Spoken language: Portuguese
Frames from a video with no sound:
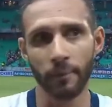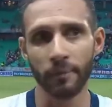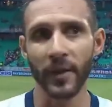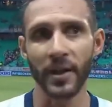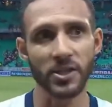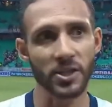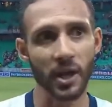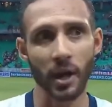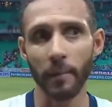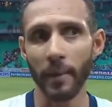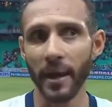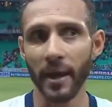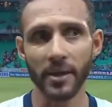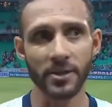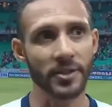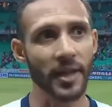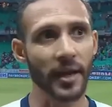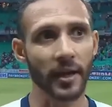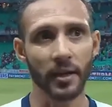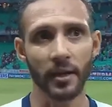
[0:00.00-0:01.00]

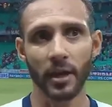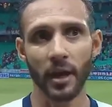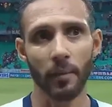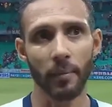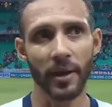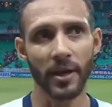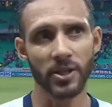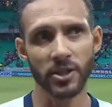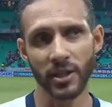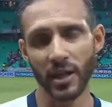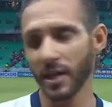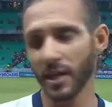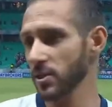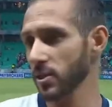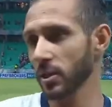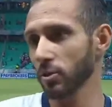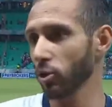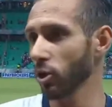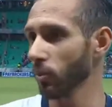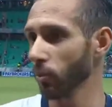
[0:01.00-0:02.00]
taticamente, tecnicamente, que é
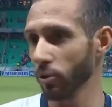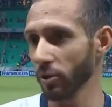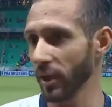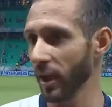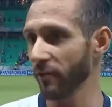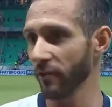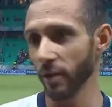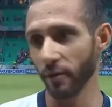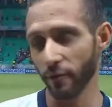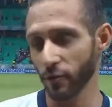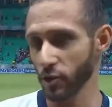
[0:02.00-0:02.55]
isso que todo mundo quer ver